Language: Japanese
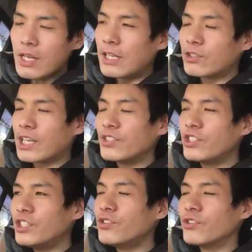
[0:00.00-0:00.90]
あの
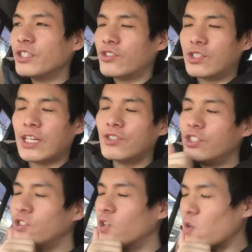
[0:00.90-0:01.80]
讃岐うどんですよ讃
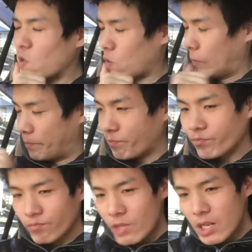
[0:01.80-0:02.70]
岐うどん
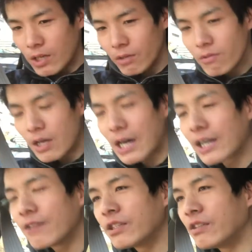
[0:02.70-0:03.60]

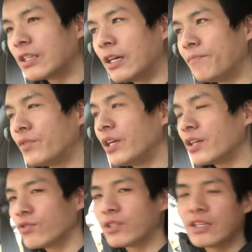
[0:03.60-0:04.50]
香川にはさ天
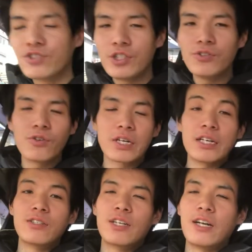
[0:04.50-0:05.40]
下の讃岐うどん
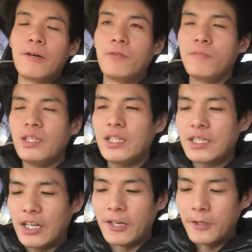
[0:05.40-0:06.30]
があるからもうみん
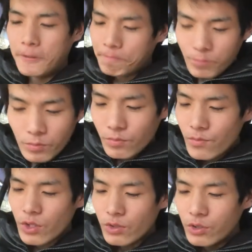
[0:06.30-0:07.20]
なさ
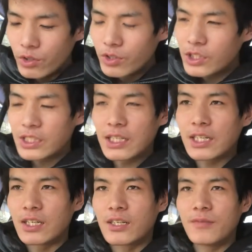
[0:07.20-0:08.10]
うどんつった
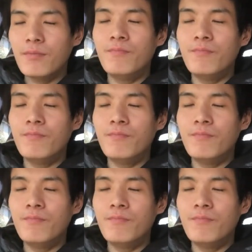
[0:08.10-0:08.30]
ら